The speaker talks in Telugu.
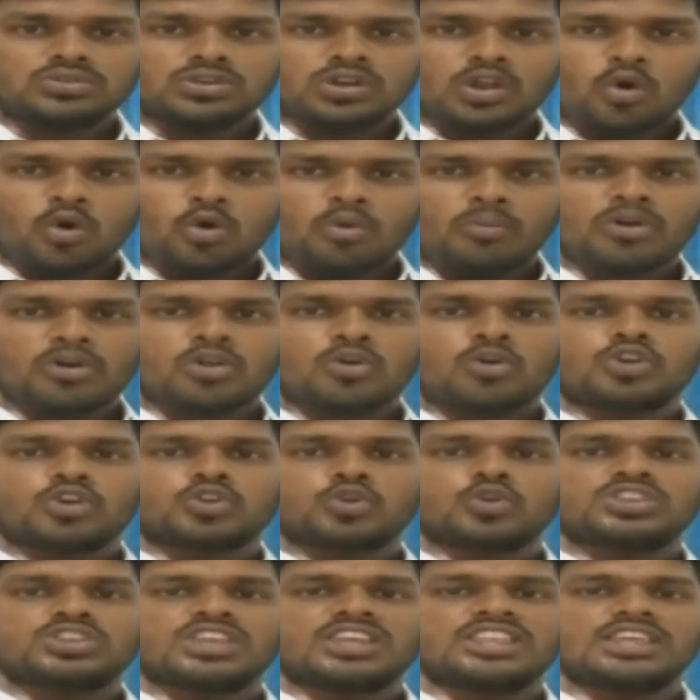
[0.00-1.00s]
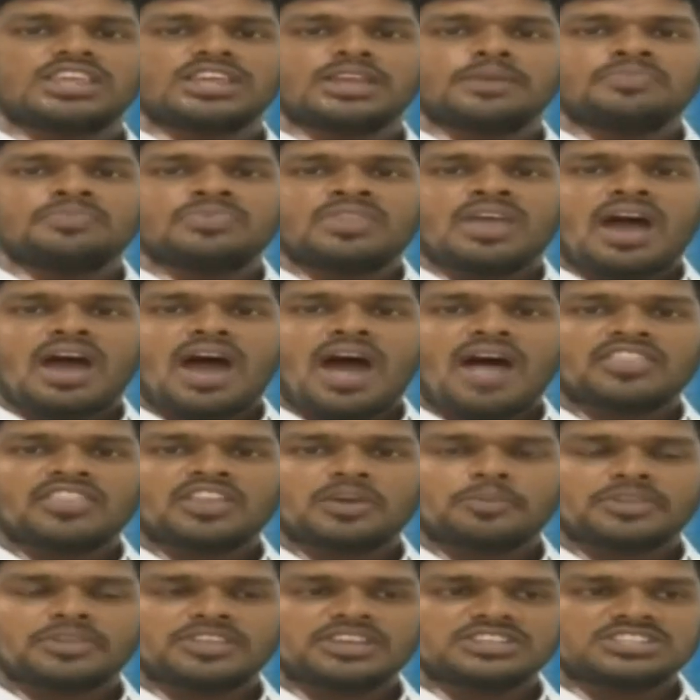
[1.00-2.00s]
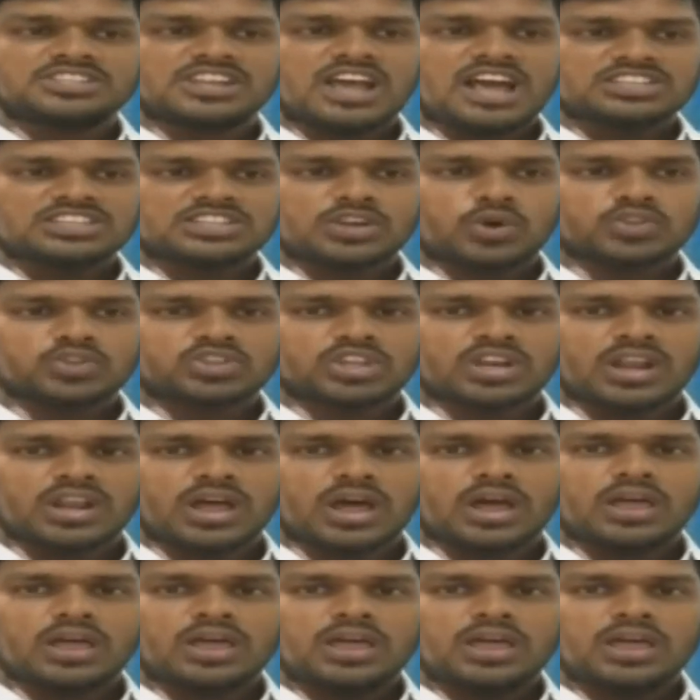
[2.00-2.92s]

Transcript: నవంబర్ ఒకటో తేదీ ఆంధ్రప్రదేశ్ రాష్ట్ర అవతరణ